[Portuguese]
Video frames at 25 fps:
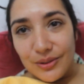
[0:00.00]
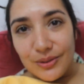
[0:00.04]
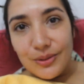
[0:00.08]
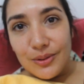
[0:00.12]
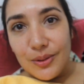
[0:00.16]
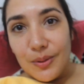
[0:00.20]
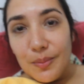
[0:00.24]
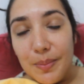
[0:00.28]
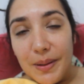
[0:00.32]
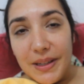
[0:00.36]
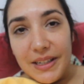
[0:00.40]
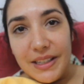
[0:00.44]

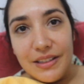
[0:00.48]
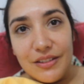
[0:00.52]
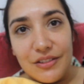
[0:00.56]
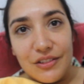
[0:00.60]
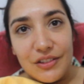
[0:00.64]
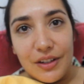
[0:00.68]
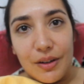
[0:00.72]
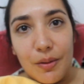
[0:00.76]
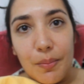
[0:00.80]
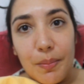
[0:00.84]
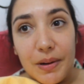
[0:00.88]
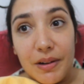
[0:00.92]
super
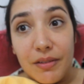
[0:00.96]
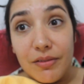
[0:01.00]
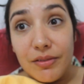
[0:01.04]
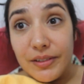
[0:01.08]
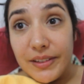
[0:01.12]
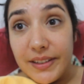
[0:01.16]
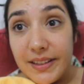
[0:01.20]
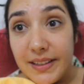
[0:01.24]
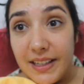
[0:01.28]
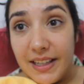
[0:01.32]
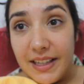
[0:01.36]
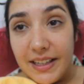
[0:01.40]
indico para
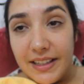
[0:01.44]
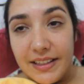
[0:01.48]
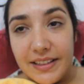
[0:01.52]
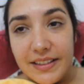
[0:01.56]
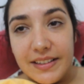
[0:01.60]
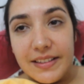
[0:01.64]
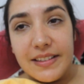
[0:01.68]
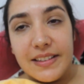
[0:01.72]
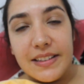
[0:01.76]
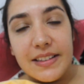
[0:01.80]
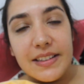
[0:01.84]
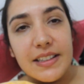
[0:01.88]

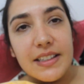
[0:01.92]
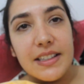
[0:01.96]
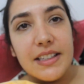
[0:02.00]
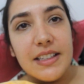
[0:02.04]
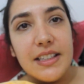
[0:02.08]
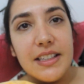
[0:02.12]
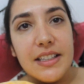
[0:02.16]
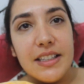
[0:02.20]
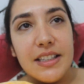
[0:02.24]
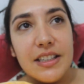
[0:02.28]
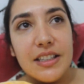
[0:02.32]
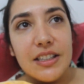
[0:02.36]
vocês.
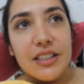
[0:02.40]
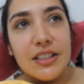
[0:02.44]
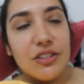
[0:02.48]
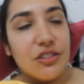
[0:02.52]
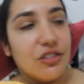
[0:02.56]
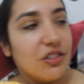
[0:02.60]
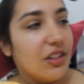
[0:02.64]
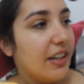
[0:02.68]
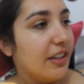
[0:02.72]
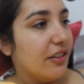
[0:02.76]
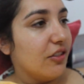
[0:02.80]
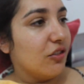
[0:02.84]
E
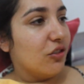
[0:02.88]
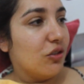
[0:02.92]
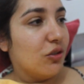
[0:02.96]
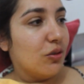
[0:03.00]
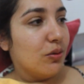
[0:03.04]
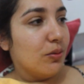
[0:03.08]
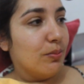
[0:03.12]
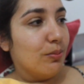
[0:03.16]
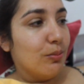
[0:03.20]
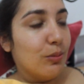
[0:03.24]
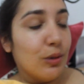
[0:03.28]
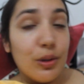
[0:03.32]

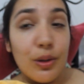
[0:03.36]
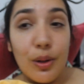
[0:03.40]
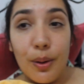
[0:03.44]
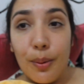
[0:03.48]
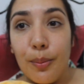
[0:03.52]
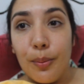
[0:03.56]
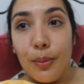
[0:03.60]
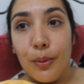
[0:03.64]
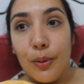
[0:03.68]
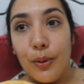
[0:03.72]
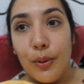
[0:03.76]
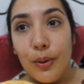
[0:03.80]
gente, muito
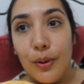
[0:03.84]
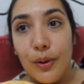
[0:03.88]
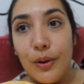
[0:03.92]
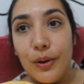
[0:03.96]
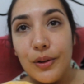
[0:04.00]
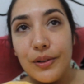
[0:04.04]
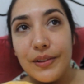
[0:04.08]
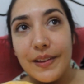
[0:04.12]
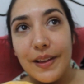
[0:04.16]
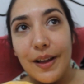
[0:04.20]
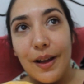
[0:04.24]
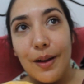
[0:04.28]
amor,
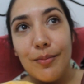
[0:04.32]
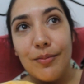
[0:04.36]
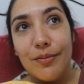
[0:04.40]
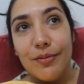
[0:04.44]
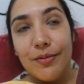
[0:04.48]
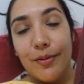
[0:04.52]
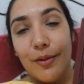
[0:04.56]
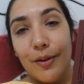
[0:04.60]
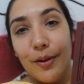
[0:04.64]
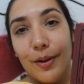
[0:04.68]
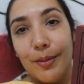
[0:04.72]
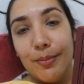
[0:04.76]
sabe?
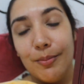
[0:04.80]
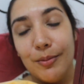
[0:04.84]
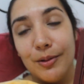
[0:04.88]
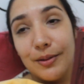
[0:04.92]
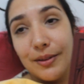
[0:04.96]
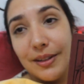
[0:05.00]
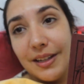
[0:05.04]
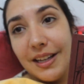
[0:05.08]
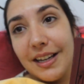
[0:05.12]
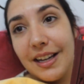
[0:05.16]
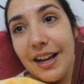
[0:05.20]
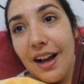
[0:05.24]
Foi
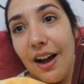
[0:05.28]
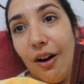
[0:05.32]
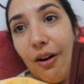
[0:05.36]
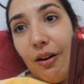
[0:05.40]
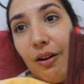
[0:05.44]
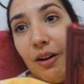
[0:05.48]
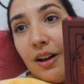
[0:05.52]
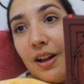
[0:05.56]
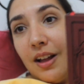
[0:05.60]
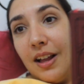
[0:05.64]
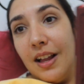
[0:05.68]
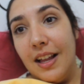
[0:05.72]
muito
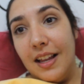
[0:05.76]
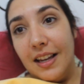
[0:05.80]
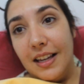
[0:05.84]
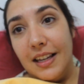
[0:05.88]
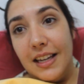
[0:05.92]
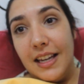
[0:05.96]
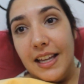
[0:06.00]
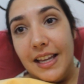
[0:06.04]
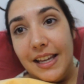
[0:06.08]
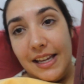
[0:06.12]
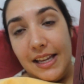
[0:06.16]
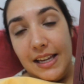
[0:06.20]
legal
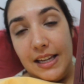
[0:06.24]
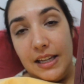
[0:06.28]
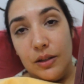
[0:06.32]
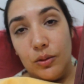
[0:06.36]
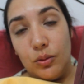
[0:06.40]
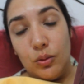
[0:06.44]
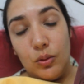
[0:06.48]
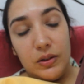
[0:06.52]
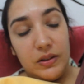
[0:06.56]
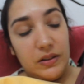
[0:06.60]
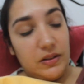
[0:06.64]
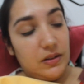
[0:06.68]
ler ele. Eu
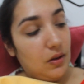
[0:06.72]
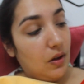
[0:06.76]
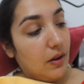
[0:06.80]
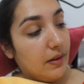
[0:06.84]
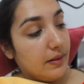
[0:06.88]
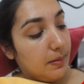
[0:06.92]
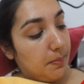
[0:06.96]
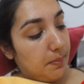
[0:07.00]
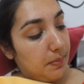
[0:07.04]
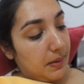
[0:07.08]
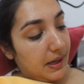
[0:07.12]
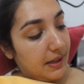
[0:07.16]
tô
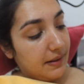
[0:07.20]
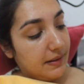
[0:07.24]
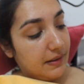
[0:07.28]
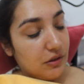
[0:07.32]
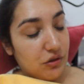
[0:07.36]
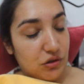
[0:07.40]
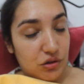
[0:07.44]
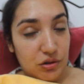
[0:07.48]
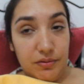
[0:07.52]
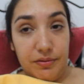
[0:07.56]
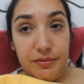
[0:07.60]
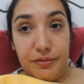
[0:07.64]
ansiosa pra
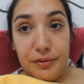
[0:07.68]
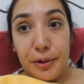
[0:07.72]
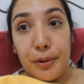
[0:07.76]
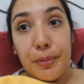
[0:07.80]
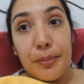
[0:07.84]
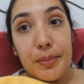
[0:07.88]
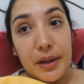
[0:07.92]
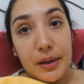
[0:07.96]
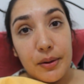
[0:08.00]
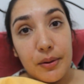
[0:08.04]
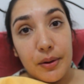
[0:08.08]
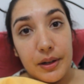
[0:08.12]
assistir o
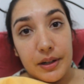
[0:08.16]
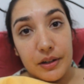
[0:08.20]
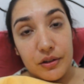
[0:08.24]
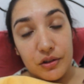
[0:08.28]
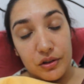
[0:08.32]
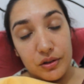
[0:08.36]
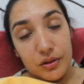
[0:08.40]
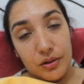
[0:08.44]
filme agora de